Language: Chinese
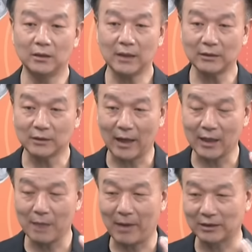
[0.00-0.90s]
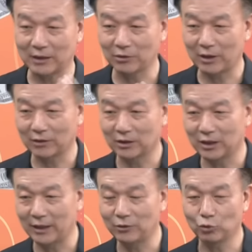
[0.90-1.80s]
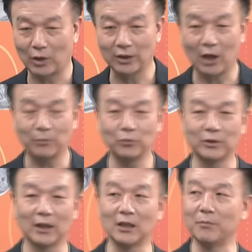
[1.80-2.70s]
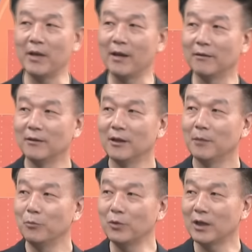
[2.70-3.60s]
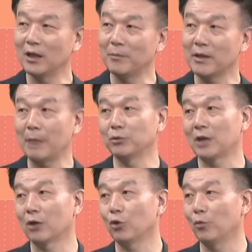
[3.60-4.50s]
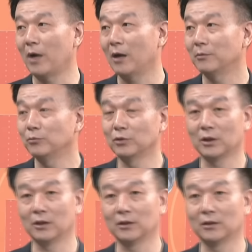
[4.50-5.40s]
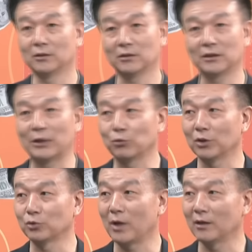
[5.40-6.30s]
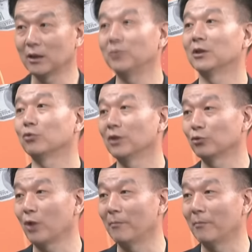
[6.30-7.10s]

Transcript: 样子才可以把小草的钱转到木可里面。木可里面他不讲过吗？木可是谁说的算？柯文哲说的算吗？